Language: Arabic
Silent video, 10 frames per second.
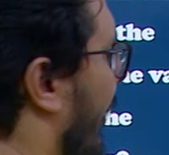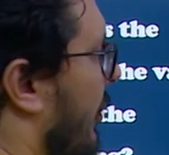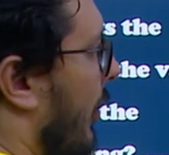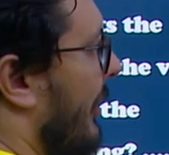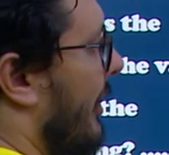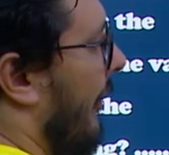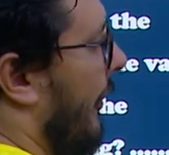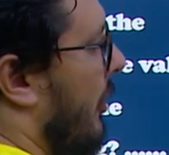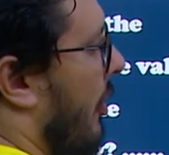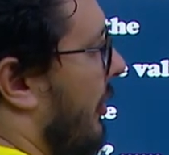واحد يقول لي مستر
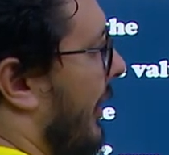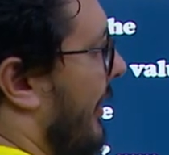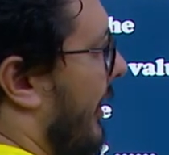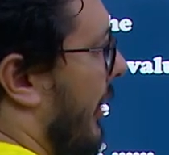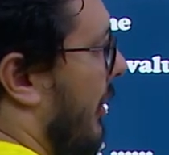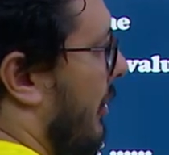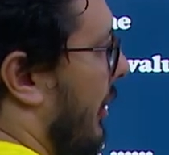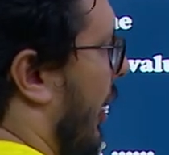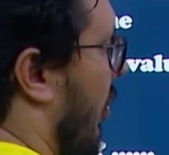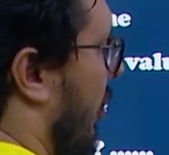افرض ريوستات زاد
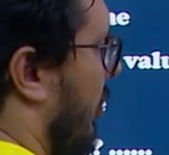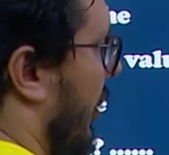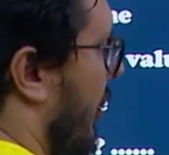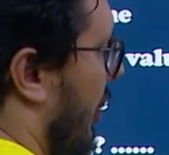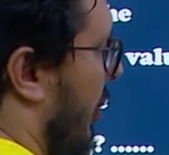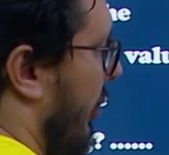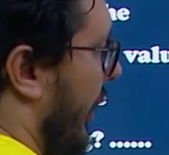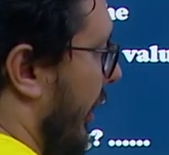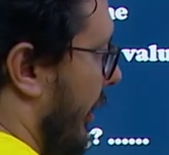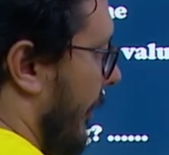هقول له طيار
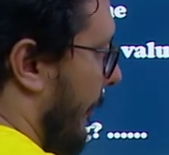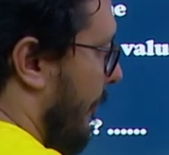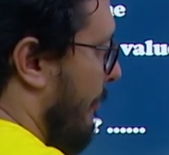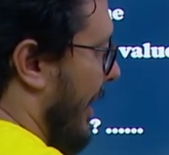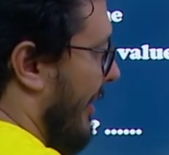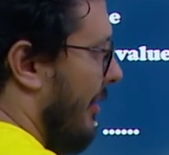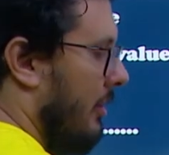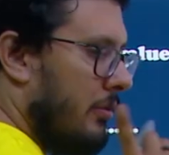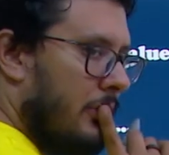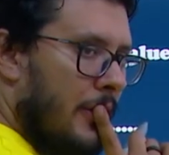ويقل بس
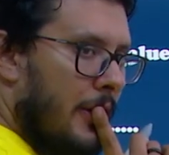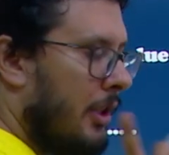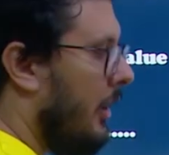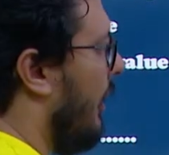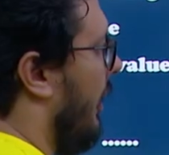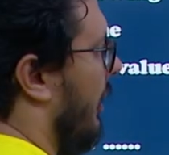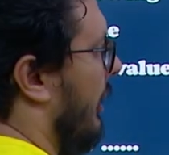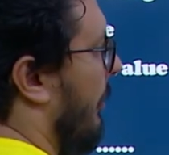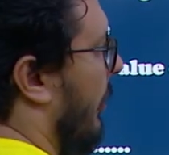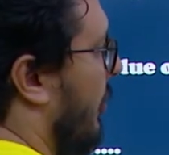
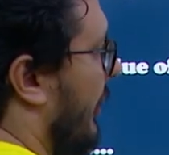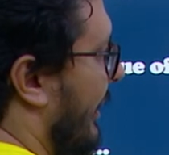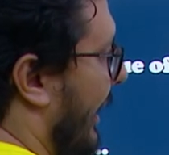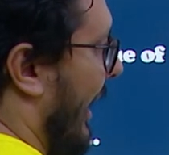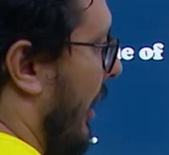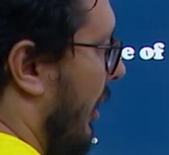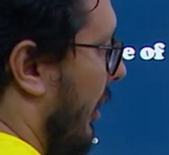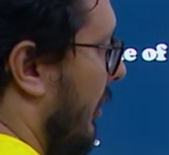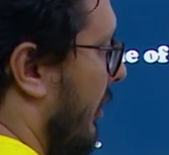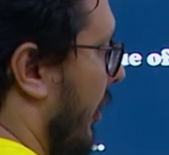طب الريوستات قل
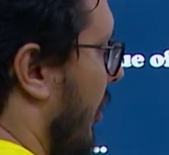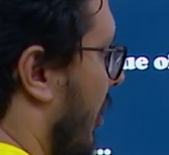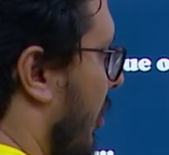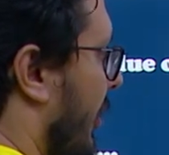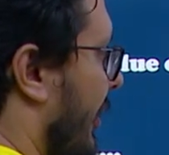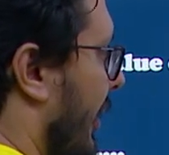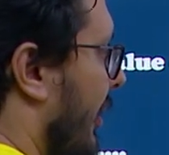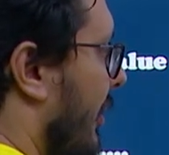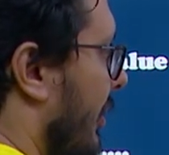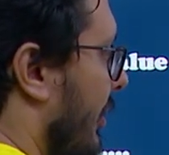طيار
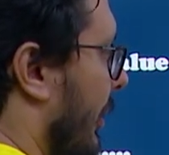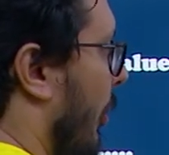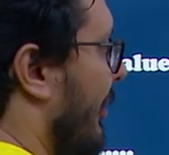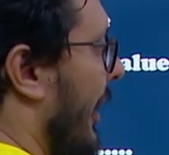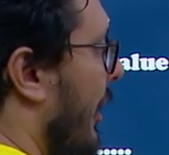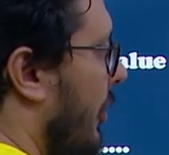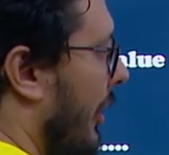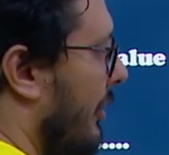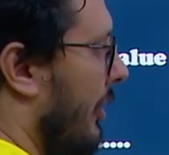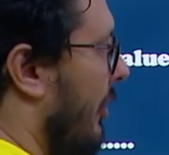ويزيد طب هو ما سالش
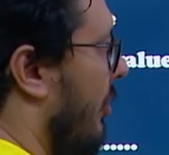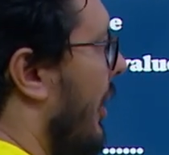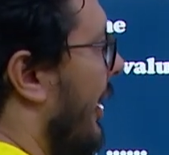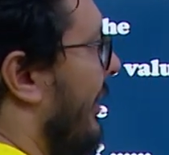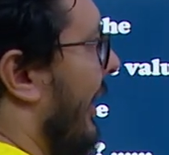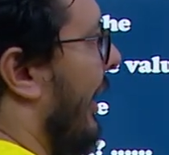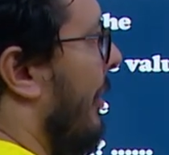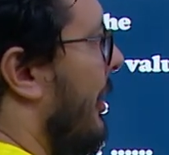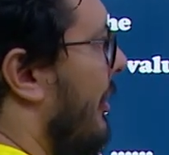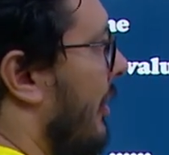على تيار سال على
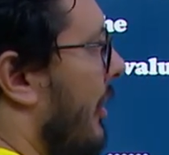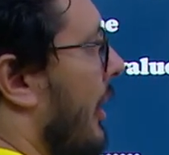متر